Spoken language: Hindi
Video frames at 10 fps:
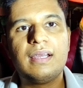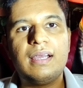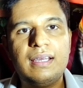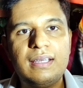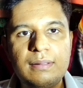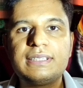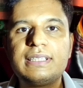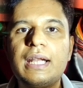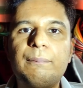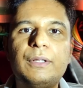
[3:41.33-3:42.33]

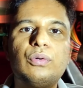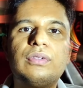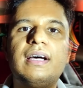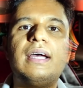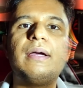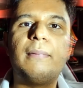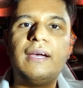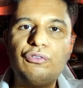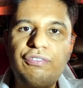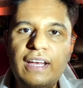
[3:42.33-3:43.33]
एमएसआरपी होता है
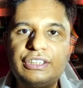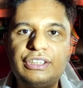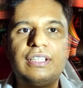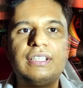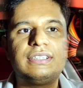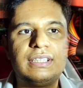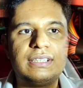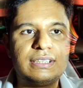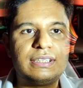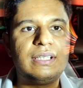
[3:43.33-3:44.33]
मैन्युफैक्चरर
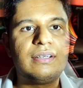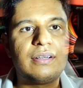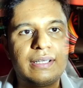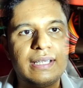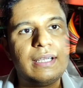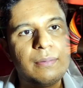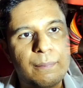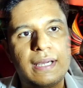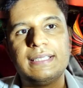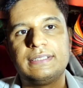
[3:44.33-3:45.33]
सजेस्टेड रिटेल
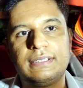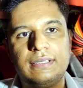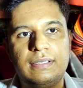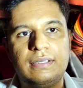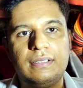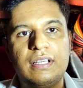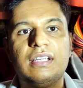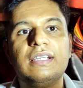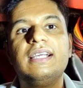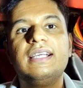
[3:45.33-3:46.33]
प्राइस
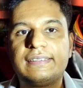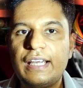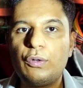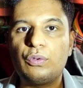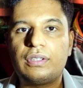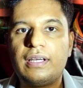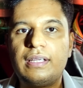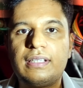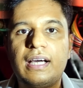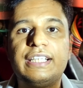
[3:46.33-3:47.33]
ये इसलिए होता है
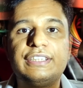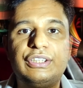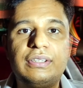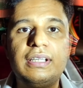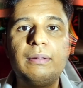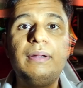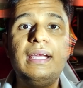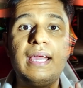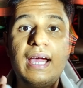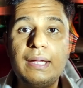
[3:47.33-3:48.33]
ताकि जितने भी
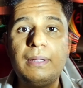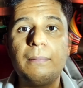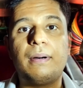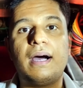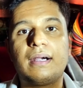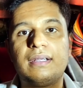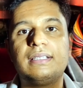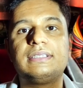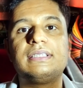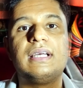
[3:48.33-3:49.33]
ए
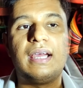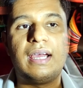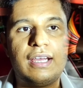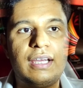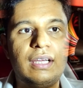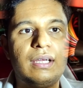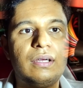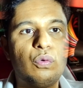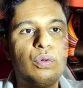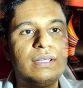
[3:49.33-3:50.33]
पार्टनर्स हैं
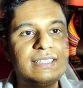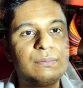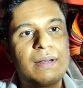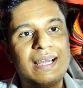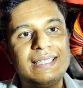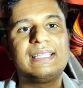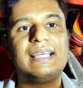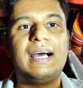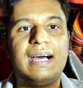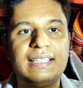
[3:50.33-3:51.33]
वो इस प्राइस के
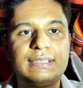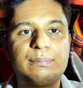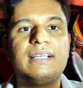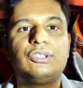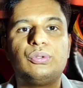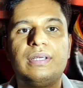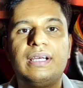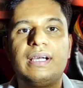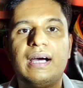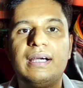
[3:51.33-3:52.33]
आसपास जो है
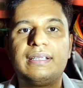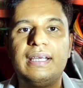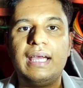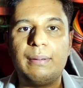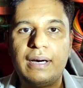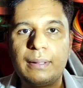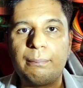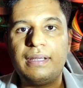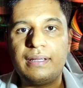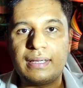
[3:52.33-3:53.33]
कार्ड की पी
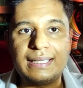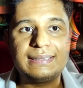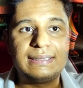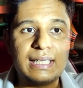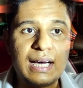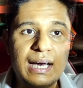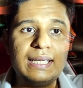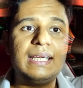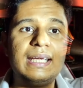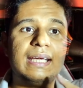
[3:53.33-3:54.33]
रखें सारी
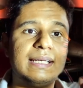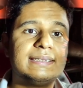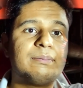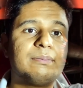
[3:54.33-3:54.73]
इन्हेंसमेंट